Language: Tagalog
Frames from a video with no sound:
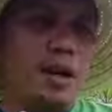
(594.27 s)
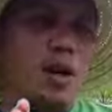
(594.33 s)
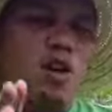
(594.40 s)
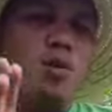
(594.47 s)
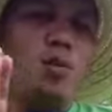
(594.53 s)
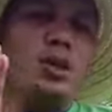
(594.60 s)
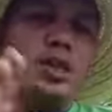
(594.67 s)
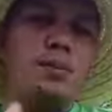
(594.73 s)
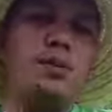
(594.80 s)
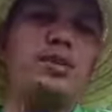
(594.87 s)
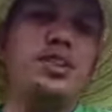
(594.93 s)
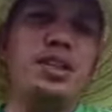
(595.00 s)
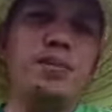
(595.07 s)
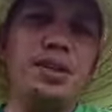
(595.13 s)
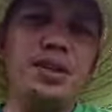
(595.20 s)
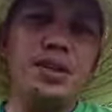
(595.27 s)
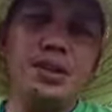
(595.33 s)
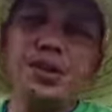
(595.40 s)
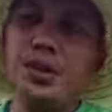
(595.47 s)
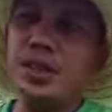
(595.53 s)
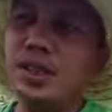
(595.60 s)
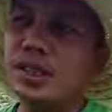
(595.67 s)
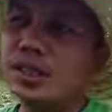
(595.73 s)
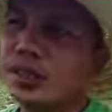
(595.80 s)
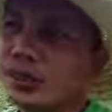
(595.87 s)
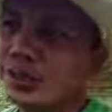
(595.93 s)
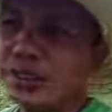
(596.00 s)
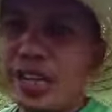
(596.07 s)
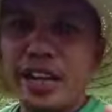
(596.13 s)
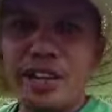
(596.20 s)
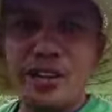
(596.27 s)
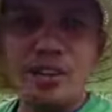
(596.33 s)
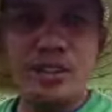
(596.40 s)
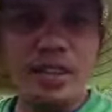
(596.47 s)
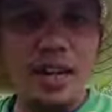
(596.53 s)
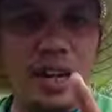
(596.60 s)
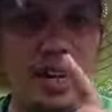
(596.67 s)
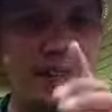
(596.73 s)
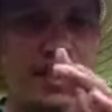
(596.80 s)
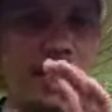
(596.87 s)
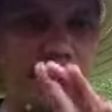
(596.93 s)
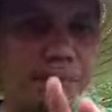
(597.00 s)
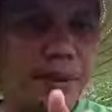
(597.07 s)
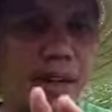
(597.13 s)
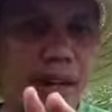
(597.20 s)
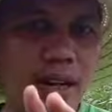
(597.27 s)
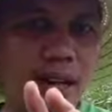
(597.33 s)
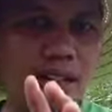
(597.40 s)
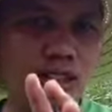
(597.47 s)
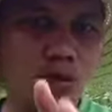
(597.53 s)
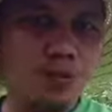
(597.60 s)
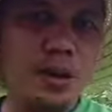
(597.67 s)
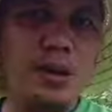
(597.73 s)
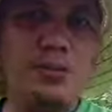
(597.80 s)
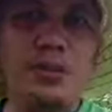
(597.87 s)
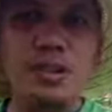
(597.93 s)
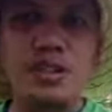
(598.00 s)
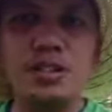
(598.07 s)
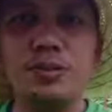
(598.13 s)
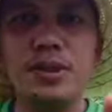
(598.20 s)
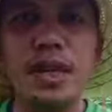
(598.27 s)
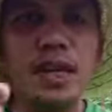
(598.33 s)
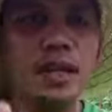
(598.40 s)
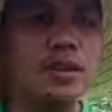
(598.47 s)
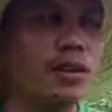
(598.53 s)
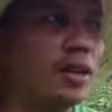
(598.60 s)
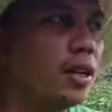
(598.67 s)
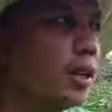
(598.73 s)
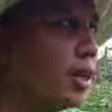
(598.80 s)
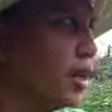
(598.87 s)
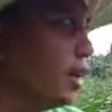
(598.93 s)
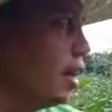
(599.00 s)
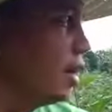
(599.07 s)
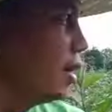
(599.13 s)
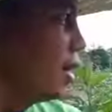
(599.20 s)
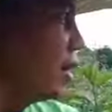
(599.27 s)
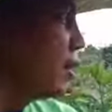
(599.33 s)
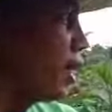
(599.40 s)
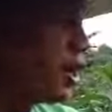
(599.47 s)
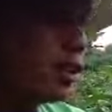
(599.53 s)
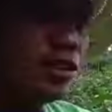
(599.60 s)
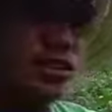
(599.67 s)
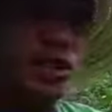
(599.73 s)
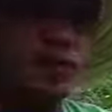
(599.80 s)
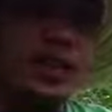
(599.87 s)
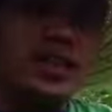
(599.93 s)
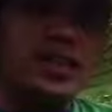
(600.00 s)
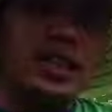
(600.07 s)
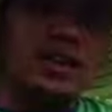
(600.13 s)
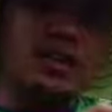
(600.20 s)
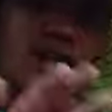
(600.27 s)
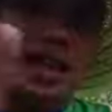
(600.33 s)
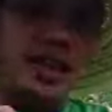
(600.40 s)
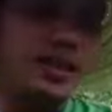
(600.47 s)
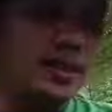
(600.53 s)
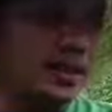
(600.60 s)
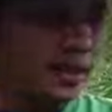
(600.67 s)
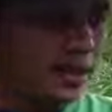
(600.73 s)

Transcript: bago ko po tapos ng video so thank you sa lahat ng mga nag-subscribe sa YouTube channel ko uh, thank you so much sa inyong lahat